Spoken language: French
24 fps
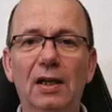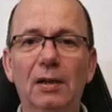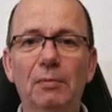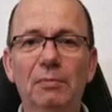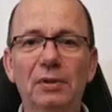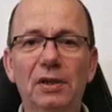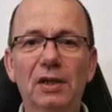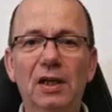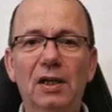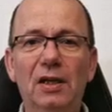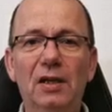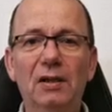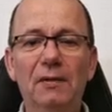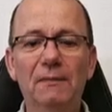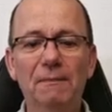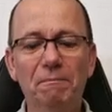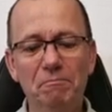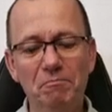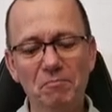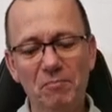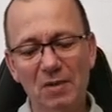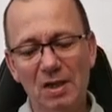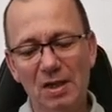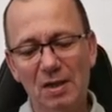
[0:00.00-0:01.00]
eh bien,
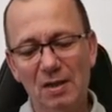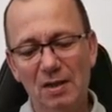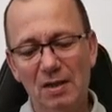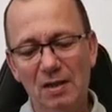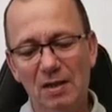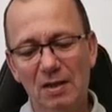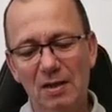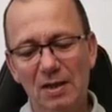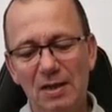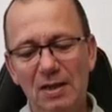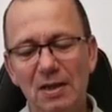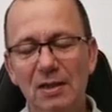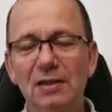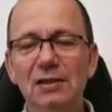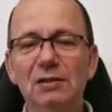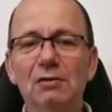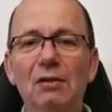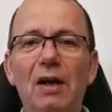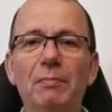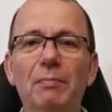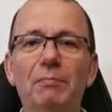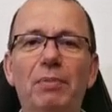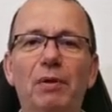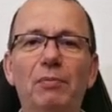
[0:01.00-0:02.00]
l'Église
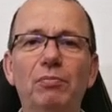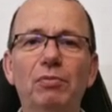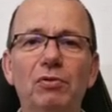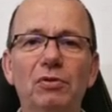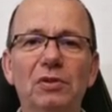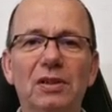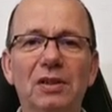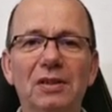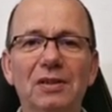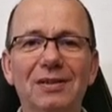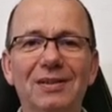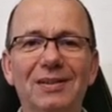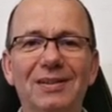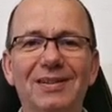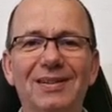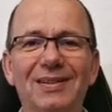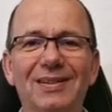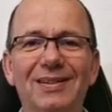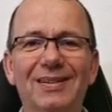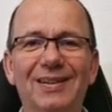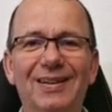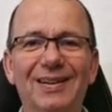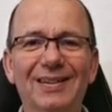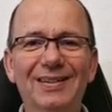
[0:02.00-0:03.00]
de la pauvreté,
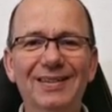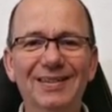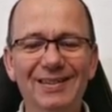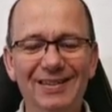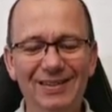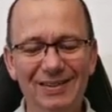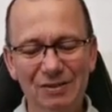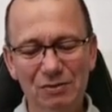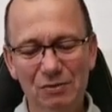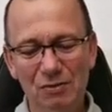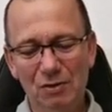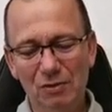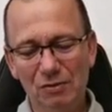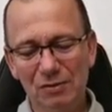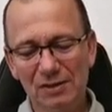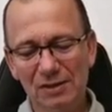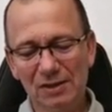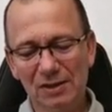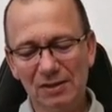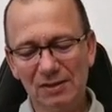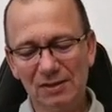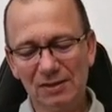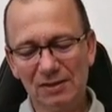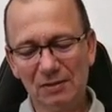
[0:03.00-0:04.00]
hein, de l'an
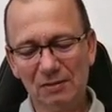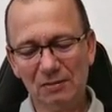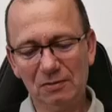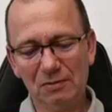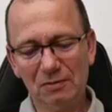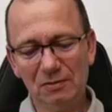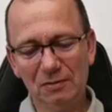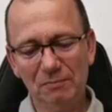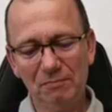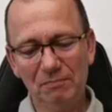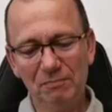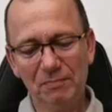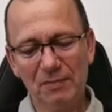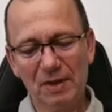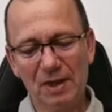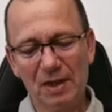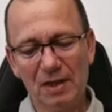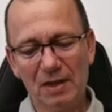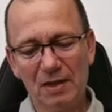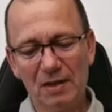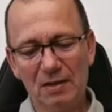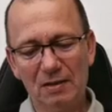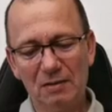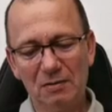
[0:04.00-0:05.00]
500
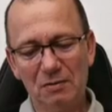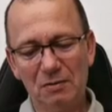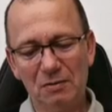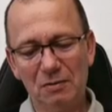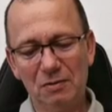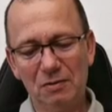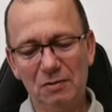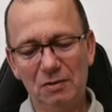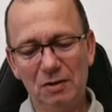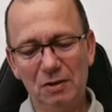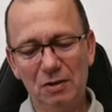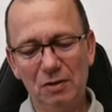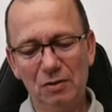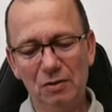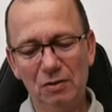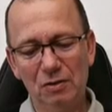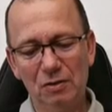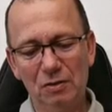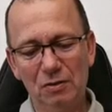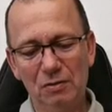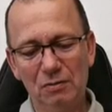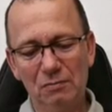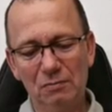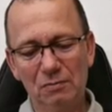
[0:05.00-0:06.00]
à, euh,
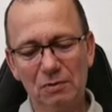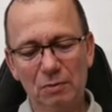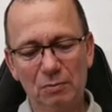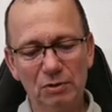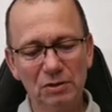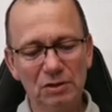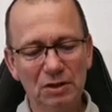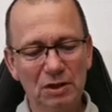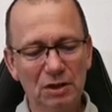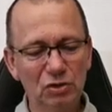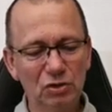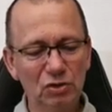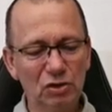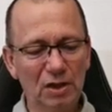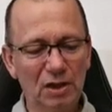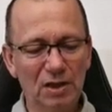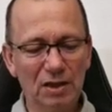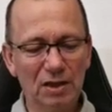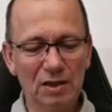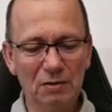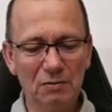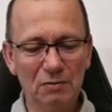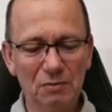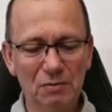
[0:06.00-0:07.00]
comment dirais-je,
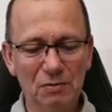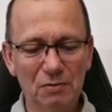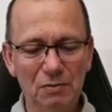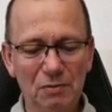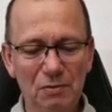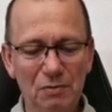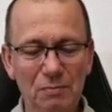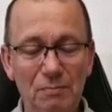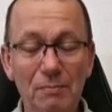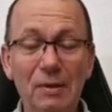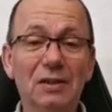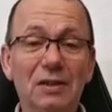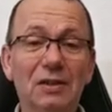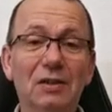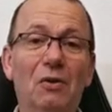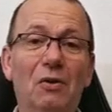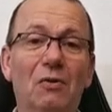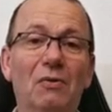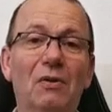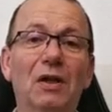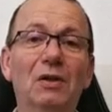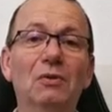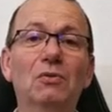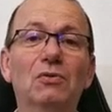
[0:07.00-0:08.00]
à euh,
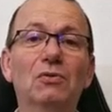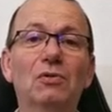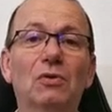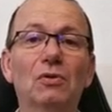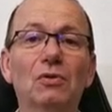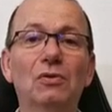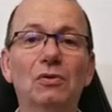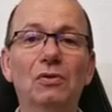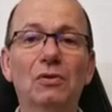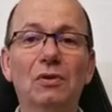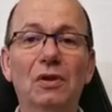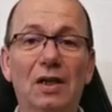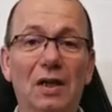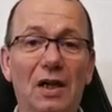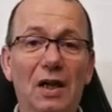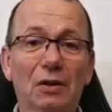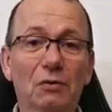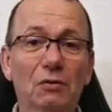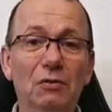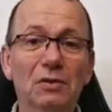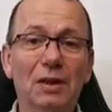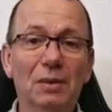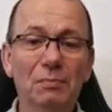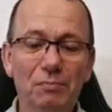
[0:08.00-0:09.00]
maintenant, à notre, à
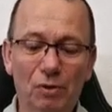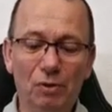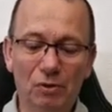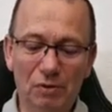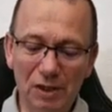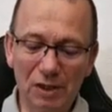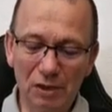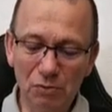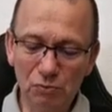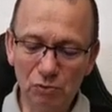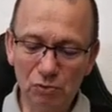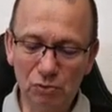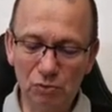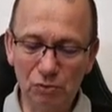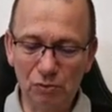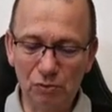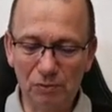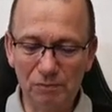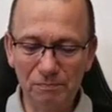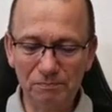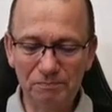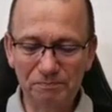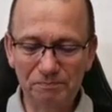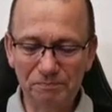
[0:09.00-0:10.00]
notre époque, à nos
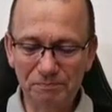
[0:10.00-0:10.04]
jours.